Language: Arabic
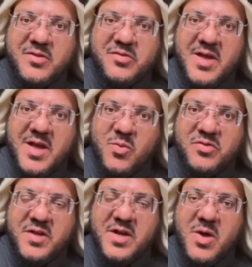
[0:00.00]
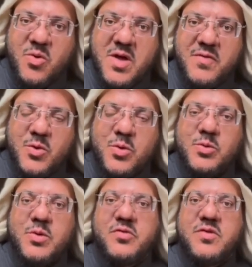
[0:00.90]
الساح وزير الأوقاف
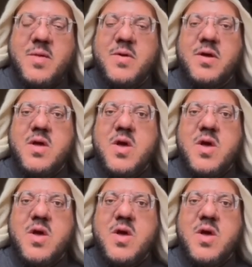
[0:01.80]
الأردني السابق